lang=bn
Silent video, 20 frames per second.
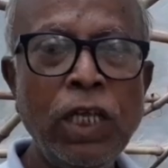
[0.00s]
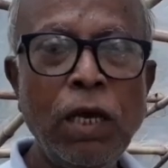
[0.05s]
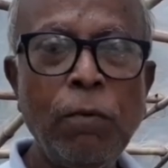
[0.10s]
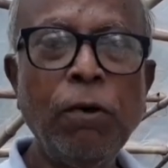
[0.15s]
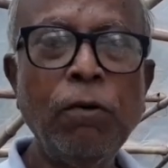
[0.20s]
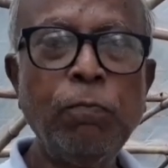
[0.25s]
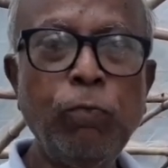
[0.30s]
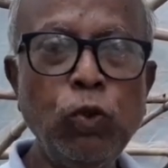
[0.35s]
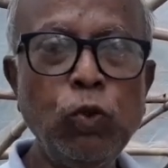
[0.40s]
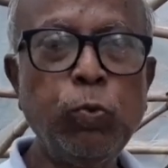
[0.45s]

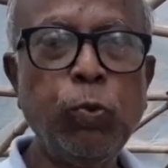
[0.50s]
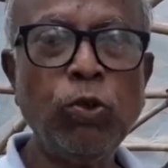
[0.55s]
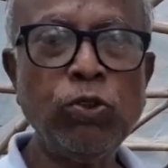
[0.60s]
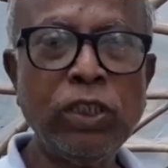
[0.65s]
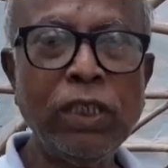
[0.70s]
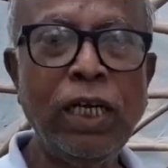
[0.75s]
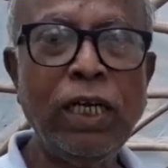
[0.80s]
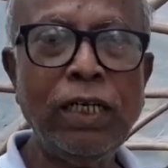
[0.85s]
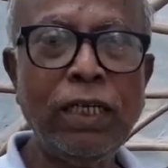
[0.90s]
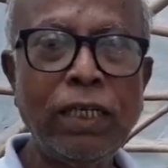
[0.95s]
এবং পুষ্প
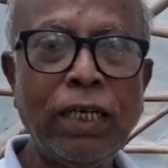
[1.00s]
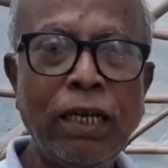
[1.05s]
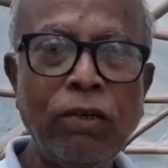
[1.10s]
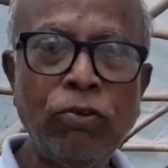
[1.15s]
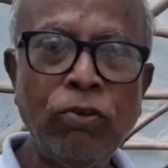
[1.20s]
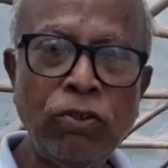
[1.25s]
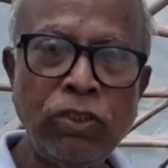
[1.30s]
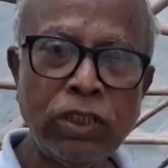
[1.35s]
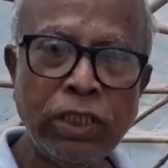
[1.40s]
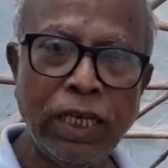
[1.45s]
চান
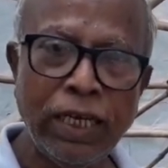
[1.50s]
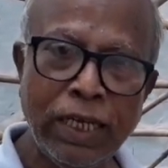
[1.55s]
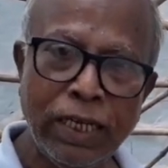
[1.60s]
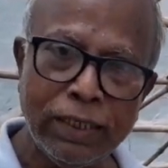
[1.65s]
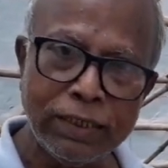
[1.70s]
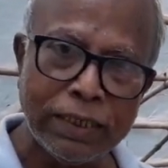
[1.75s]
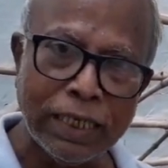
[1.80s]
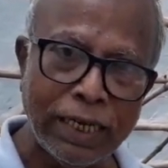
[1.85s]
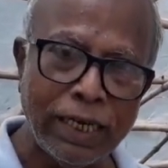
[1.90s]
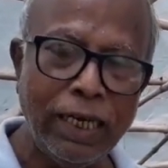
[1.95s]
কানন
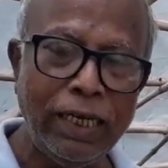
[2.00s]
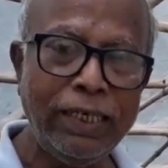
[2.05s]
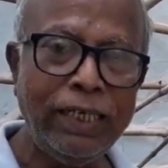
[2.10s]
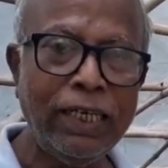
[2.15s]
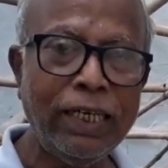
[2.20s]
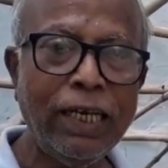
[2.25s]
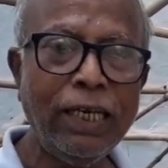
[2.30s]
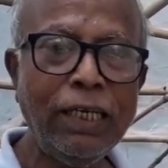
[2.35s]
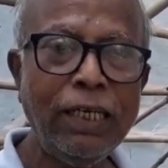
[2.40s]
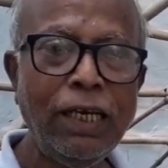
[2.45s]

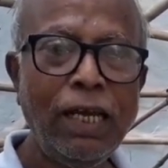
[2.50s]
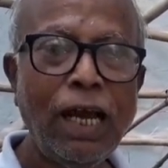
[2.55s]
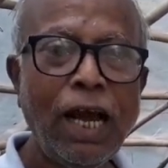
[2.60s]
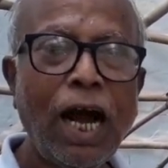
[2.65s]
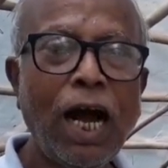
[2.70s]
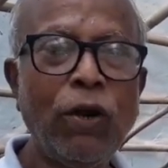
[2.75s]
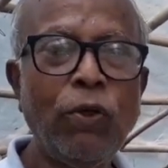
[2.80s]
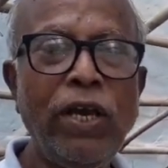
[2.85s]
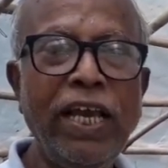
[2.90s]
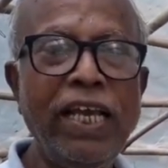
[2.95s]
চ্যানেলটিকে
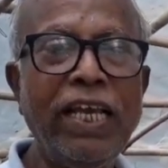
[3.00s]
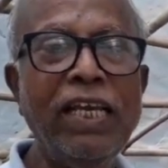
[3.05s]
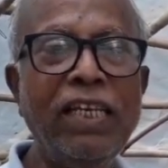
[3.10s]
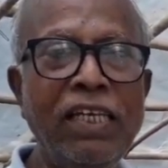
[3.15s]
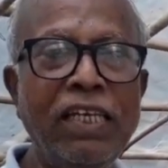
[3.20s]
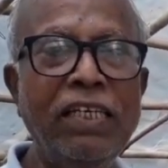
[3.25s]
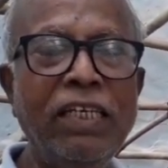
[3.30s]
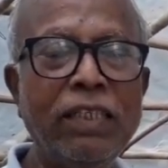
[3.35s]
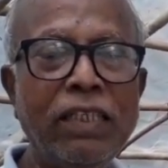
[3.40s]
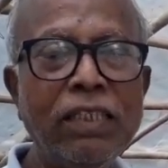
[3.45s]
আরও এগিয়ে
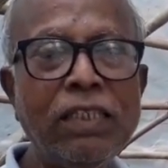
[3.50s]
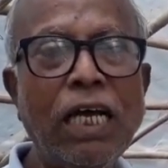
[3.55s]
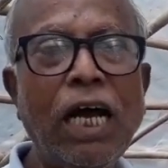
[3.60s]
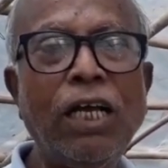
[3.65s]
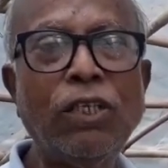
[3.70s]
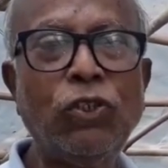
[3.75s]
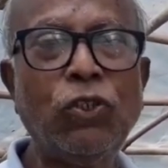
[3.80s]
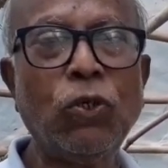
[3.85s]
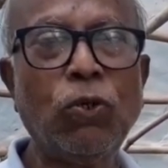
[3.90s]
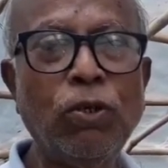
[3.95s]
নিয়ে যেতে
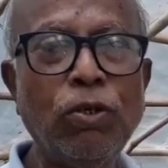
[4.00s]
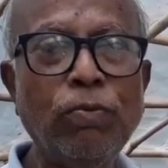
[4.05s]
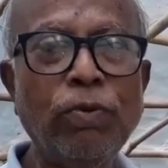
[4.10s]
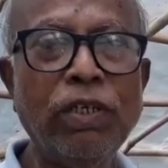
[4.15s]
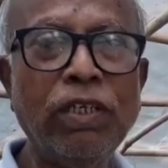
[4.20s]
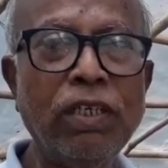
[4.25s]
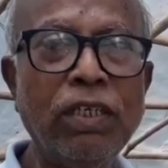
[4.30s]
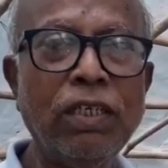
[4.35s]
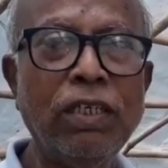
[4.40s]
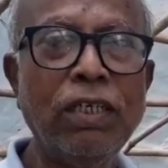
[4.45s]
সাহায্য করবেন